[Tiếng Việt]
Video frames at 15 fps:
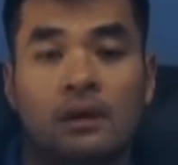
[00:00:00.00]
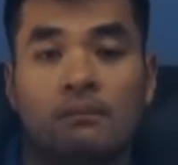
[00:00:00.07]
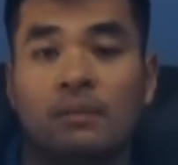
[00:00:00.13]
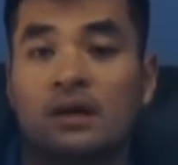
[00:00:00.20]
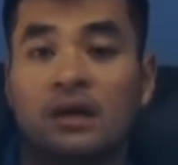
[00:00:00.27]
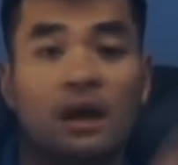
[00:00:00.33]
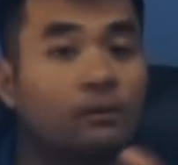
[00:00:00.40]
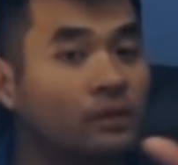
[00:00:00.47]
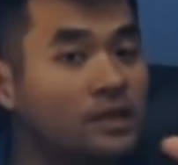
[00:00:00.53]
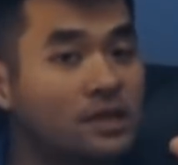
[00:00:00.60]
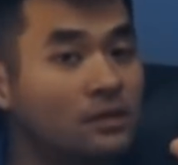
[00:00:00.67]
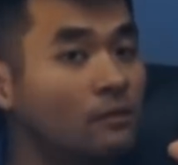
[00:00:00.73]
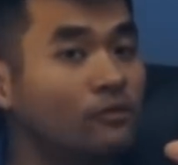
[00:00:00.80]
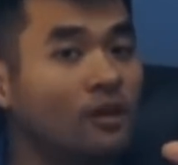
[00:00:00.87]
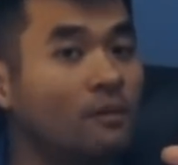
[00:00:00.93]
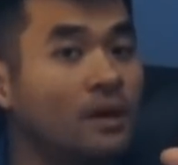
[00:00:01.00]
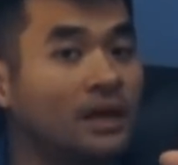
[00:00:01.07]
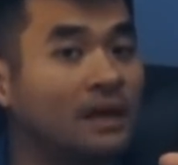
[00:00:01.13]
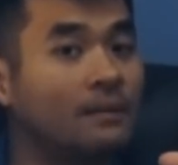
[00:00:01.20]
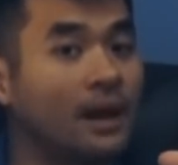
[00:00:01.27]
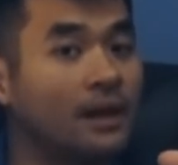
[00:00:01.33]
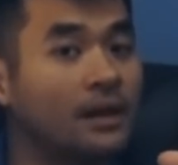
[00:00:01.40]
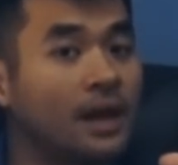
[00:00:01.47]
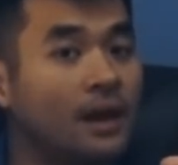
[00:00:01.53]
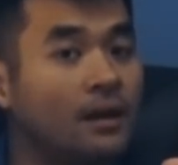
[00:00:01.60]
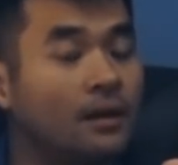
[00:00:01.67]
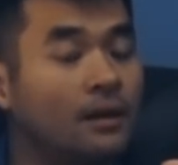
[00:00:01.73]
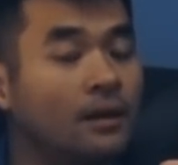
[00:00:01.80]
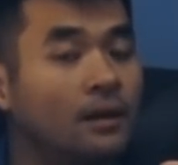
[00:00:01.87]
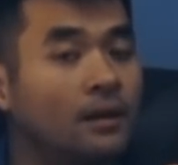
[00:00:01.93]
mình không nói xấu ông Robert các bạn nha
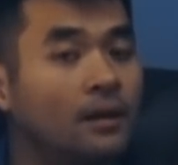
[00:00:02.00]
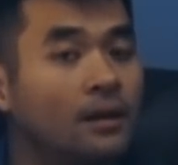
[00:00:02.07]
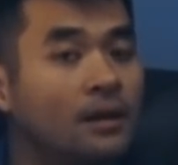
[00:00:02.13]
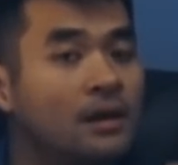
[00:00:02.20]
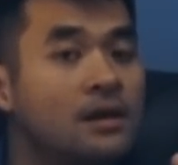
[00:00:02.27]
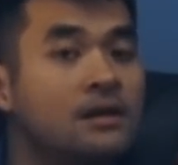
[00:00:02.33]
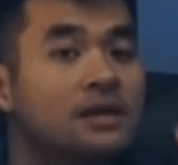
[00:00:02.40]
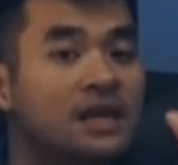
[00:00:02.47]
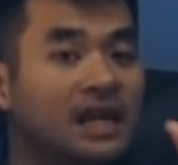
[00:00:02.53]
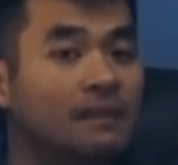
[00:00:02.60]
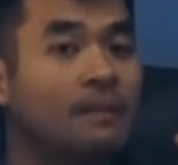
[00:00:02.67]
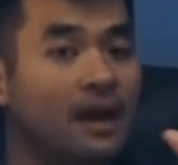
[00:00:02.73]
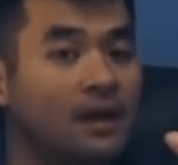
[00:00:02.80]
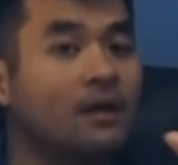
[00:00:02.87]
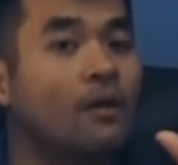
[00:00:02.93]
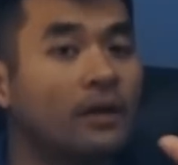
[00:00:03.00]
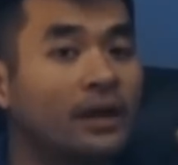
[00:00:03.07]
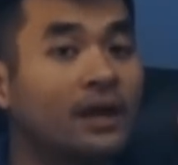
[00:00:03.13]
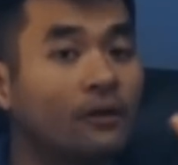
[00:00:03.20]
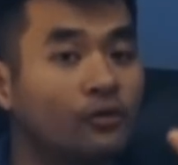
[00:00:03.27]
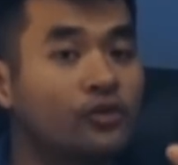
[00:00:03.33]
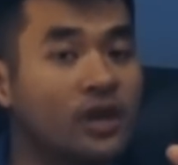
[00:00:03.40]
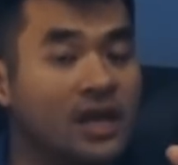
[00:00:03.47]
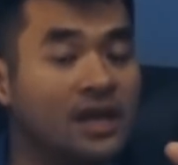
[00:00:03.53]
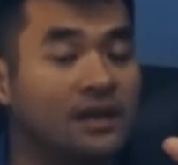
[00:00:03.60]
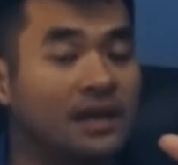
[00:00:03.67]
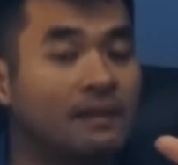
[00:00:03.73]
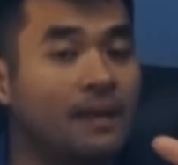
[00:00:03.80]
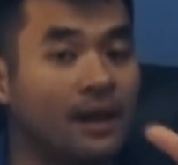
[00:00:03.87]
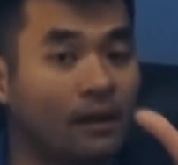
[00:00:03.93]
nhưng các bạn coi cái câu chuyện
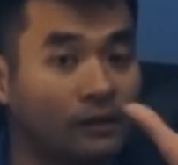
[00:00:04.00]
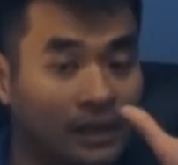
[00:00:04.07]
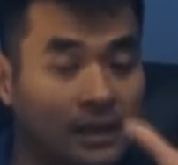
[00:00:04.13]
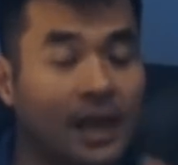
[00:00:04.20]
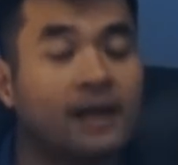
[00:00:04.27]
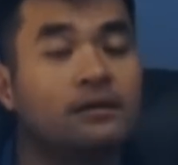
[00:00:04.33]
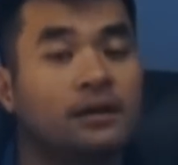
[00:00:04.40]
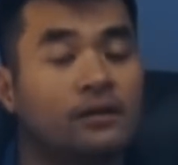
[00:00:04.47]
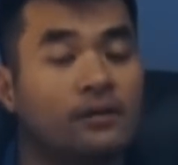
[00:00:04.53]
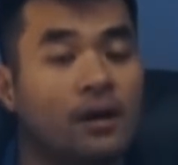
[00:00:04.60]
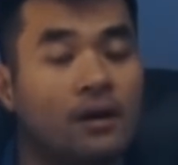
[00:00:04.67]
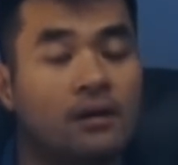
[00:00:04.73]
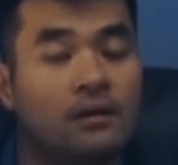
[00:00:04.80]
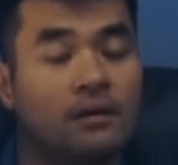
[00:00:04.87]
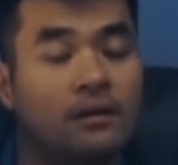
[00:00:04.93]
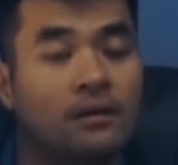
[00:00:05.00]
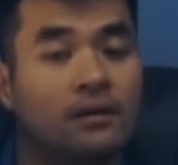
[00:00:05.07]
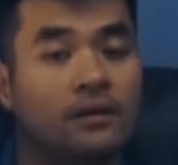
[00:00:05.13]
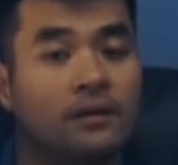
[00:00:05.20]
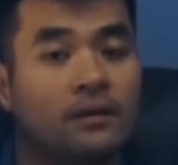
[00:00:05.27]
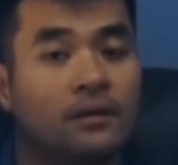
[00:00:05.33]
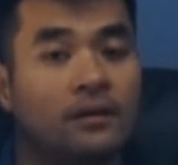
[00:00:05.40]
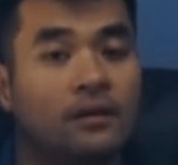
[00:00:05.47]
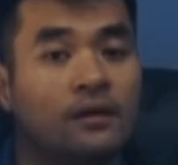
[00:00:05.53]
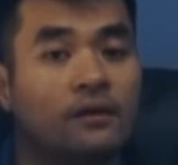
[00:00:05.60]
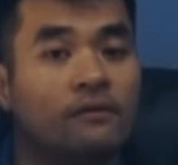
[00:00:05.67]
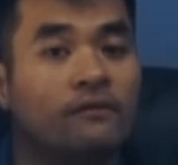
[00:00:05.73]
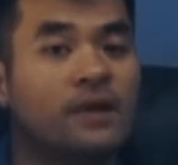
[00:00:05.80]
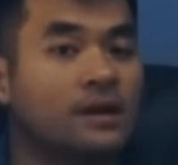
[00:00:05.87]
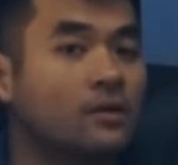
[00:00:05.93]
các bạn có thể thấy được điều đó
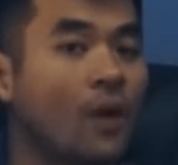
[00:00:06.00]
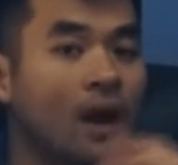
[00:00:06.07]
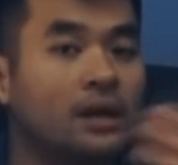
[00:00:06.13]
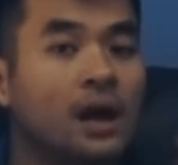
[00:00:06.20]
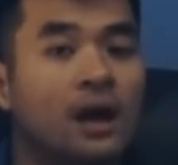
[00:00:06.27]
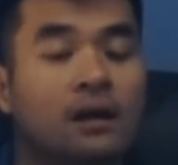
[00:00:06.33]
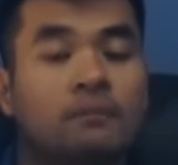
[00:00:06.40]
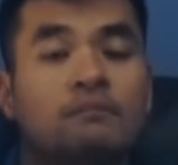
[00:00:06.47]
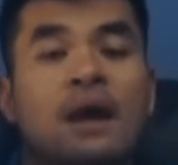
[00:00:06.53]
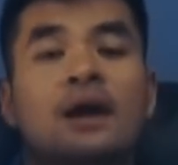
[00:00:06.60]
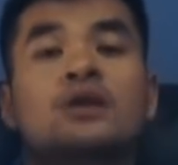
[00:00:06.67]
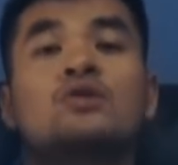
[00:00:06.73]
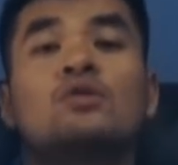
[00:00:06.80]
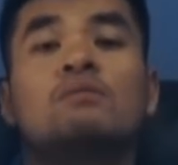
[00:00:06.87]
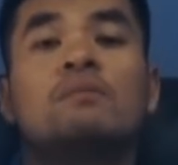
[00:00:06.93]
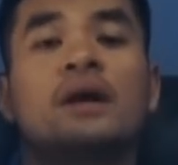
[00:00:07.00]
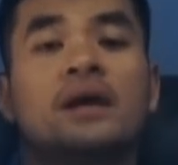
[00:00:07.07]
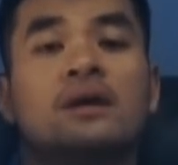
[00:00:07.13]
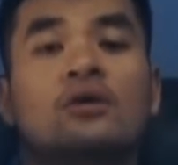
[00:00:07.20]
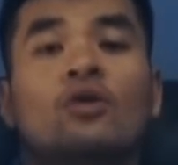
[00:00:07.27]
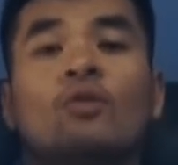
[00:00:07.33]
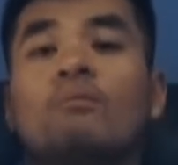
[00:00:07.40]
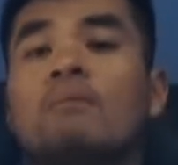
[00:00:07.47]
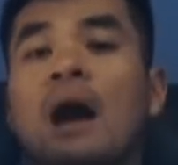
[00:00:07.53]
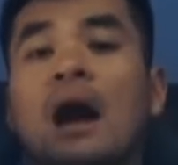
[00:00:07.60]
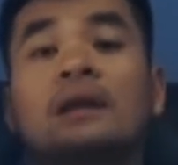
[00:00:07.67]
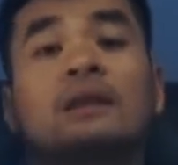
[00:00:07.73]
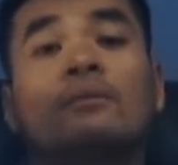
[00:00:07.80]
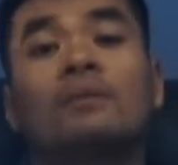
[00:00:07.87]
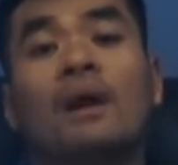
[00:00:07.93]
và quả thật bà duyên Mì cũng mở
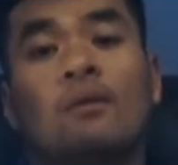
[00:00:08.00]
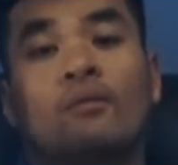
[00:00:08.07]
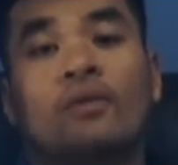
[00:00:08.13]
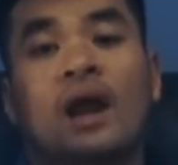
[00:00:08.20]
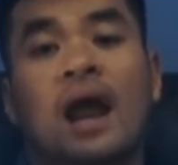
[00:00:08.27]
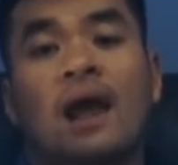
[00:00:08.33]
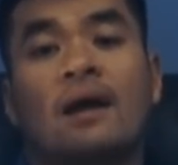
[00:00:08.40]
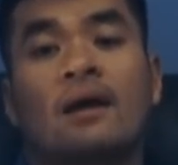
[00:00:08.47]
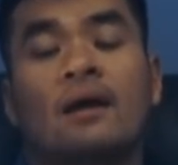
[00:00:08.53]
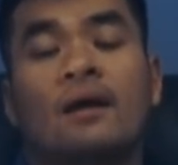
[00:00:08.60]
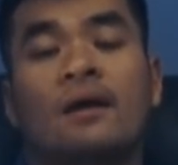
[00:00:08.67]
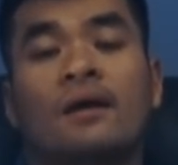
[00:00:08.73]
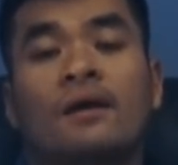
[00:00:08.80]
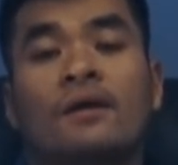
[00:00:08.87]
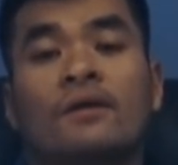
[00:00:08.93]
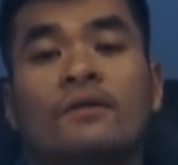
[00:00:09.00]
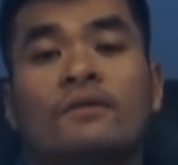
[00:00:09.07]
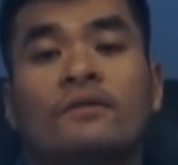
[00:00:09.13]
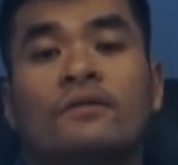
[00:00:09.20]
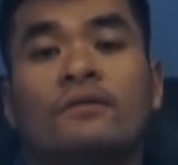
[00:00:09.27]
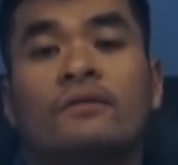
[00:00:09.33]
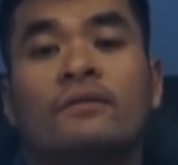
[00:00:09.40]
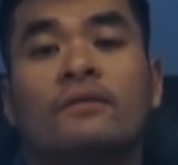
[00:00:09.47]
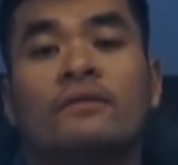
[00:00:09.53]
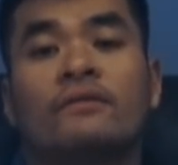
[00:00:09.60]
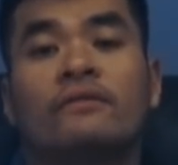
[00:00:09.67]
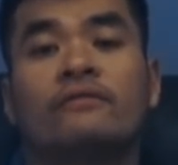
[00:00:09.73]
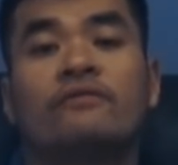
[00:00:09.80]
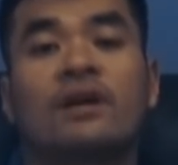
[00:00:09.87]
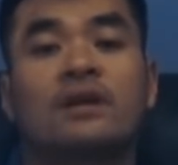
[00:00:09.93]
tấm lòng ra
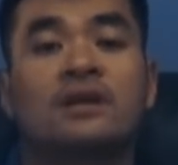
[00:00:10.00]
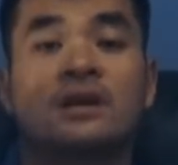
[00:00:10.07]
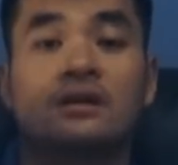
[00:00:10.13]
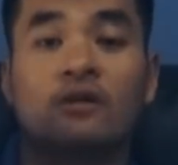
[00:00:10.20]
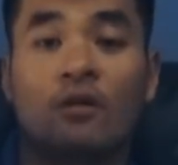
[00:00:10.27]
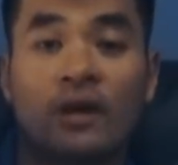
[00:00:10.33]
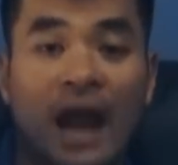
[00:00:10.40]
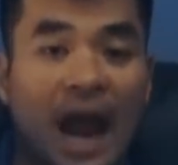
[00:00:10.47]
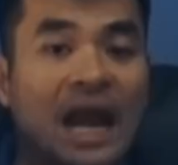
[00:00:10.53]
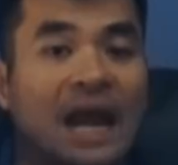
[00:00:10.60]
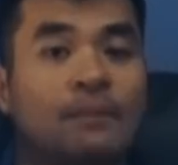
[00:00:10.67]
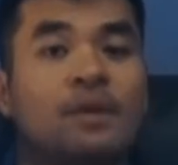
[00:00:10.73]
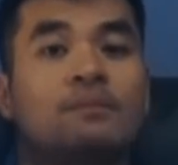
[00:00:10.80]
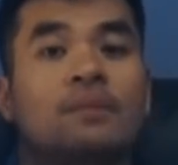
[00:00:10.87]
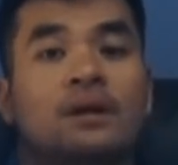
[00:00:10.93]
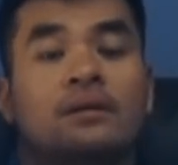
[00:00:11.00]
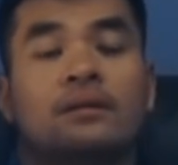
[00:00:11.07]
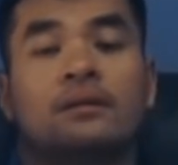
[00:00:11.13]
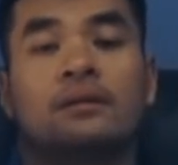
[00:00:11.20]
và giữ con gái lại bên mình